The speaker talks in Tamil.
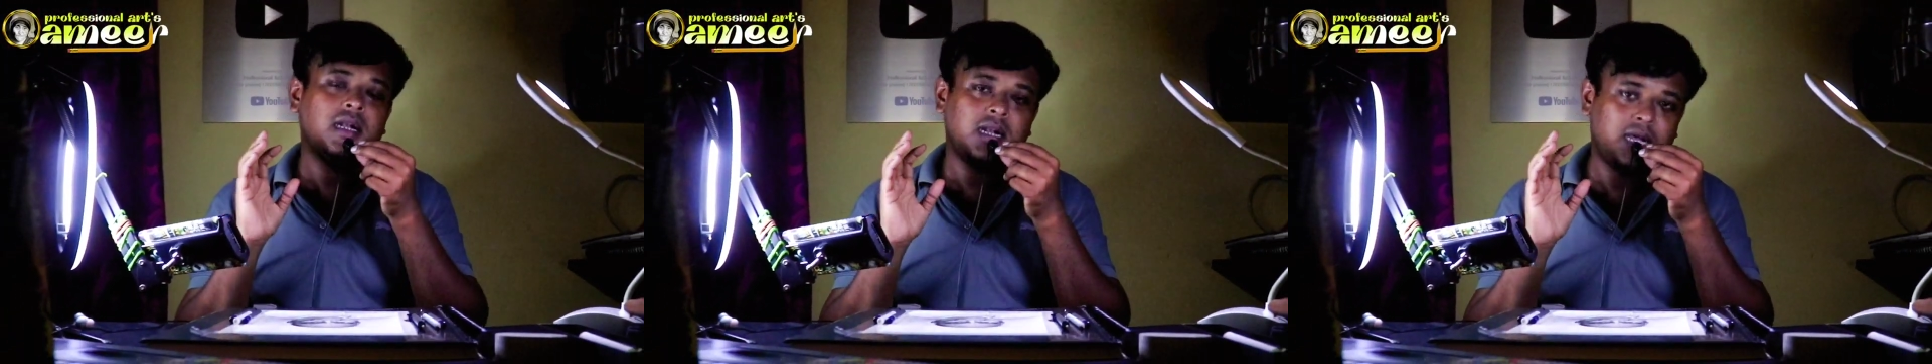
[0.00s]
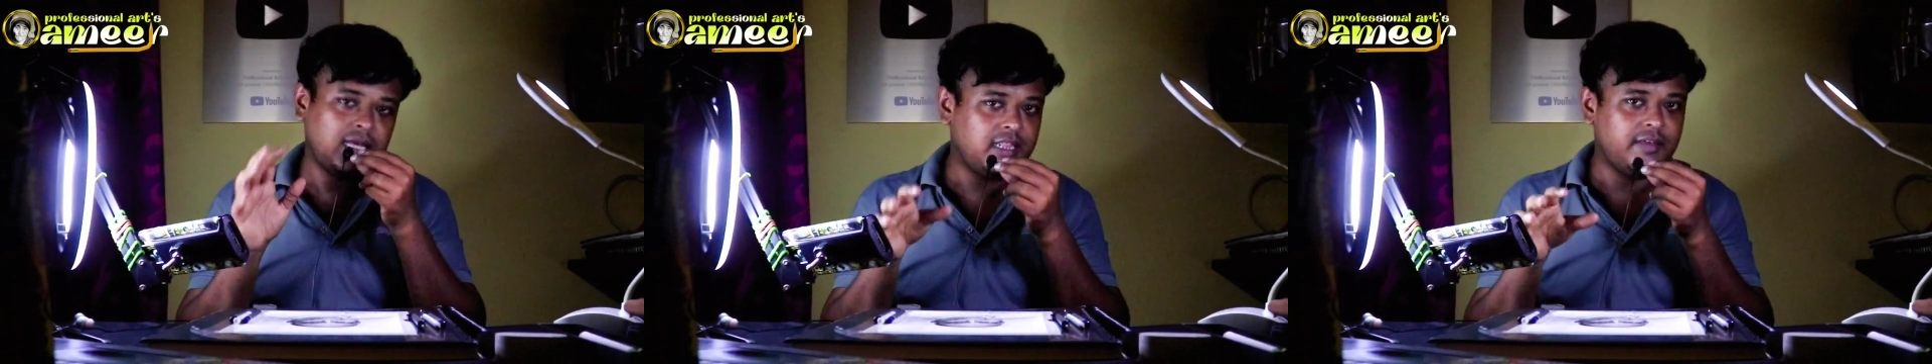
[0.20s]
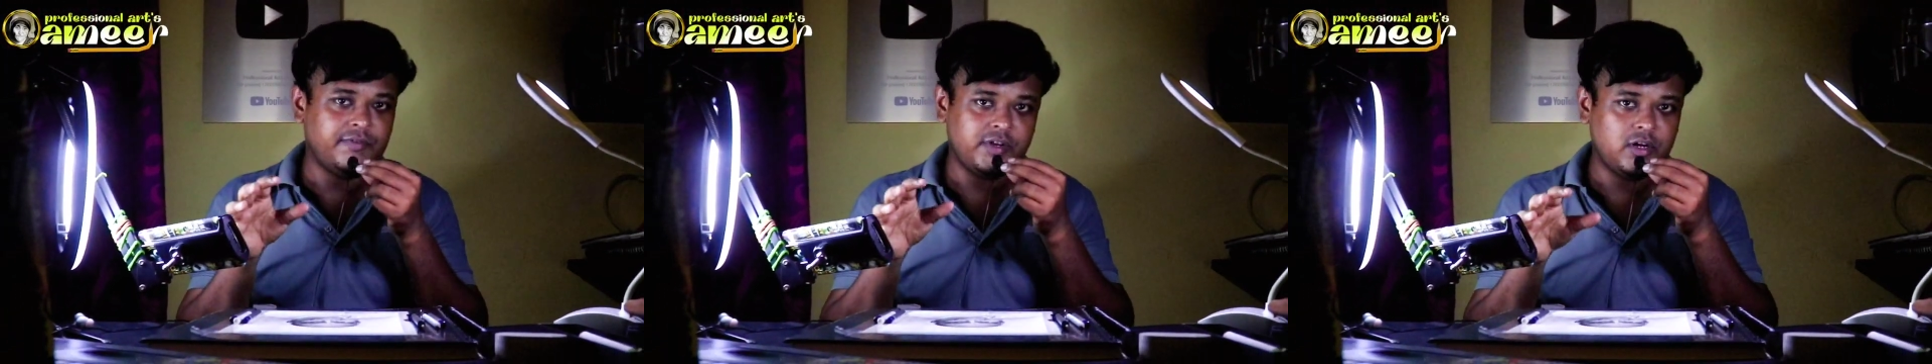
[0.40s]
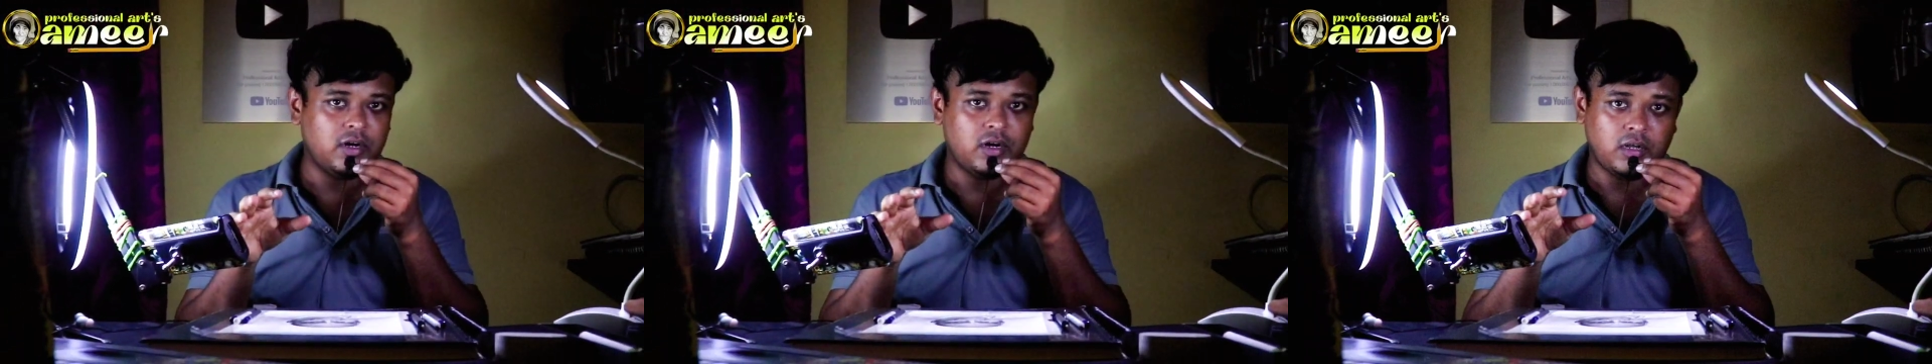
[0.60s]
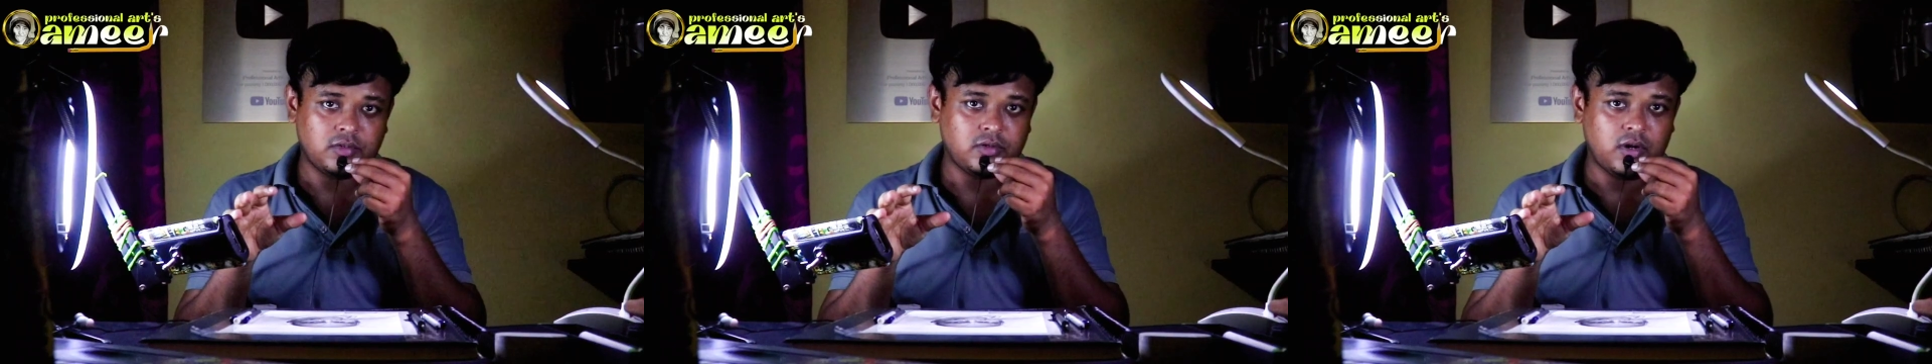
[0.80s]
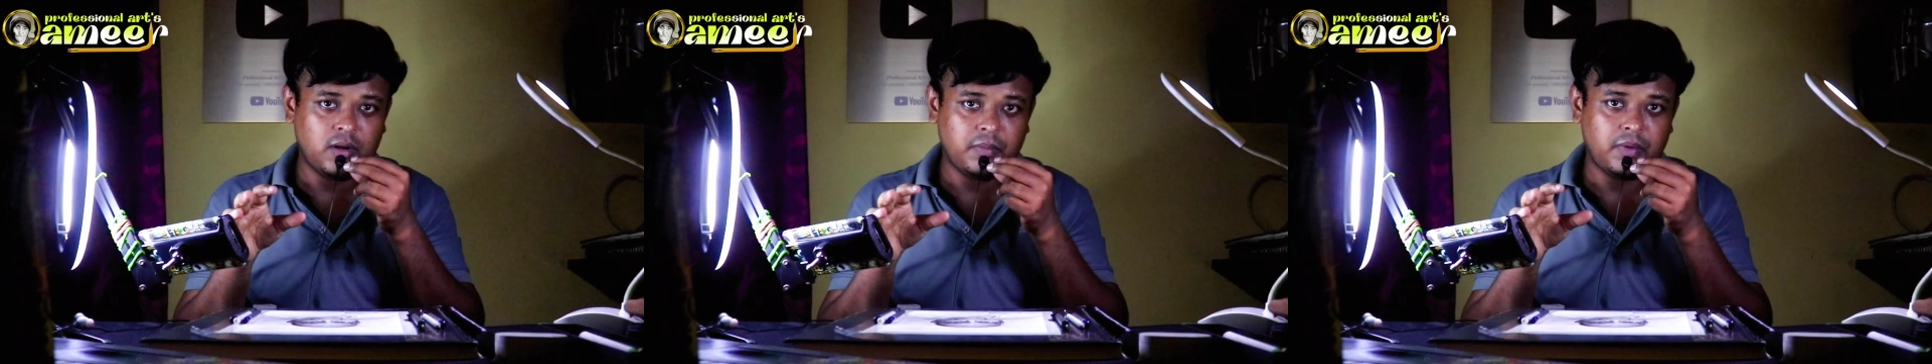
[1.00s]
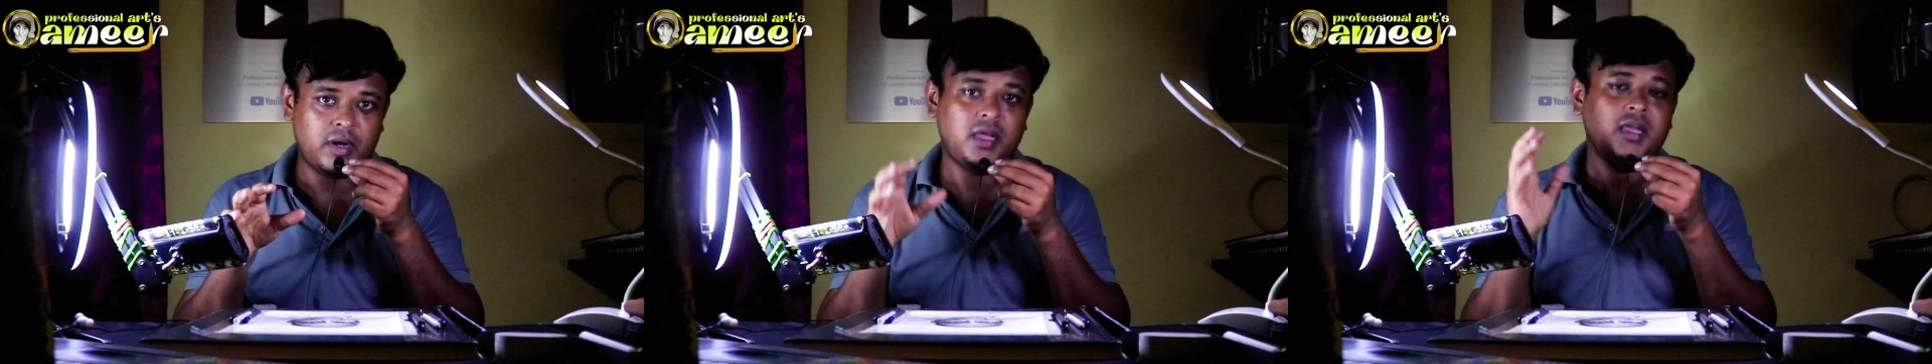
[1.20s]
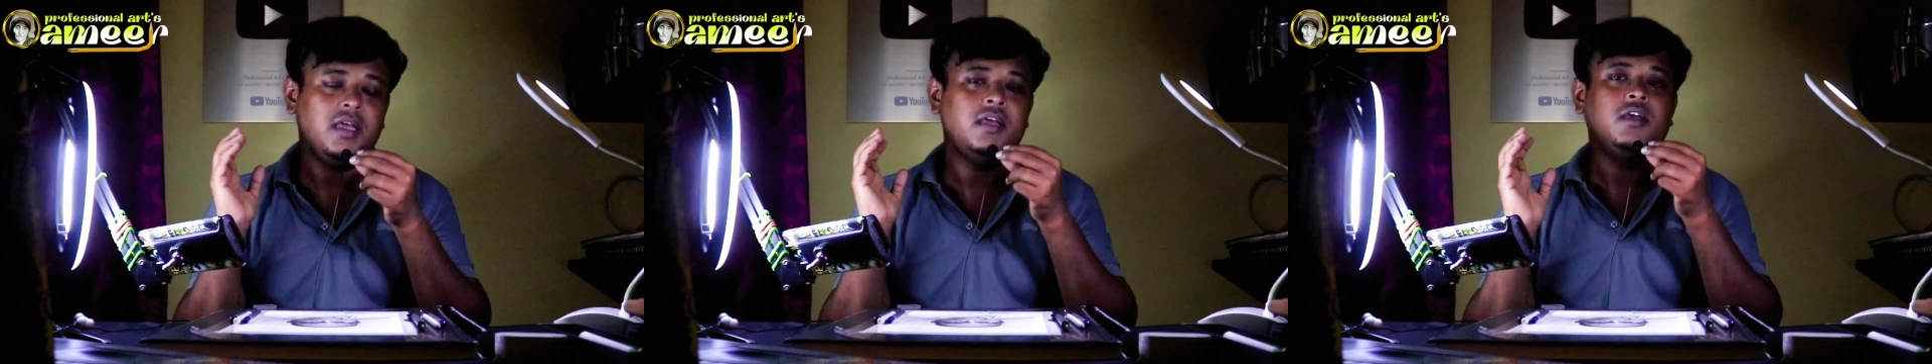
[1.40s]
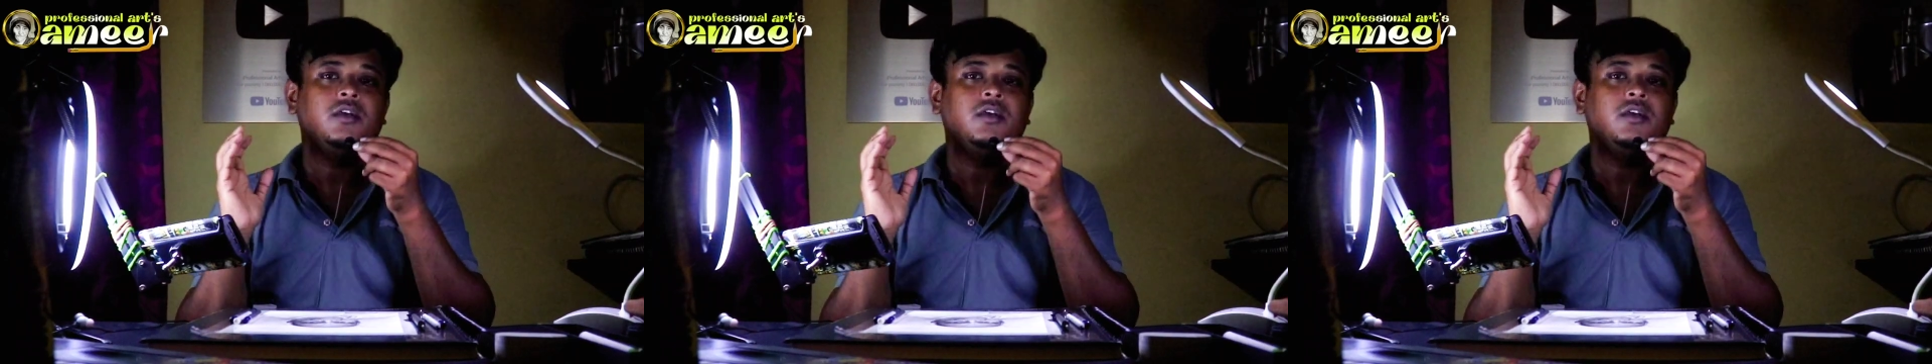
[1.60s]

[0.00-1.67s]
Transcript: நான் இந்த வீடியோவில் நான் சொல்ல போகிறேன்